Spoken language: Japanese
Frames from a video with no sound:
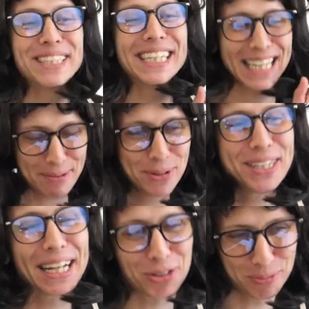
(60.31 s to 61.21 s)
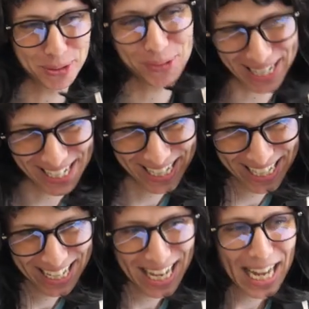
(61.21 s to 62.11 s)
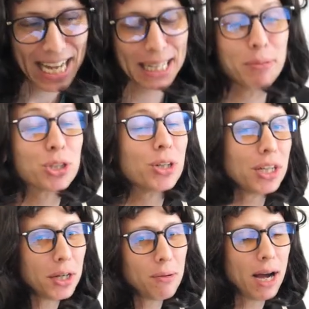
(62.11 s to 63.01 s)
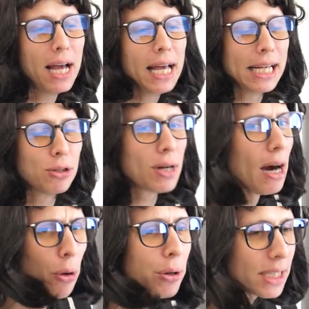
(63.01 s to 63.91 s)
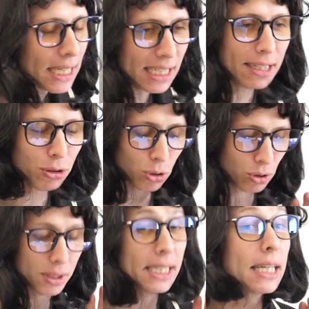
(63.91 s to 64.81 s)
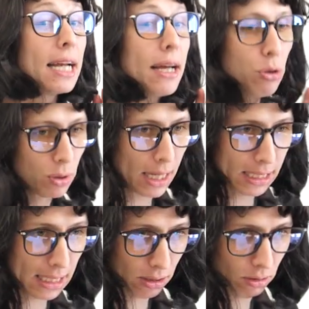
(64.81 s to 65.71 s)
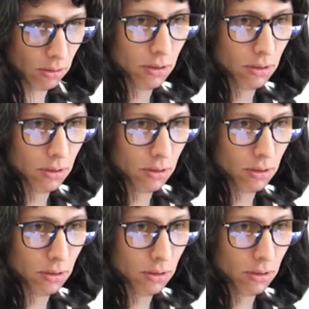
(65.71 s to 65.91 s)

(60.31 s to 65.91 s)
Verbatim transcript: は絶対無理だと思うわでもそれよりは人が大勢にいるところに行かない方がいいですよ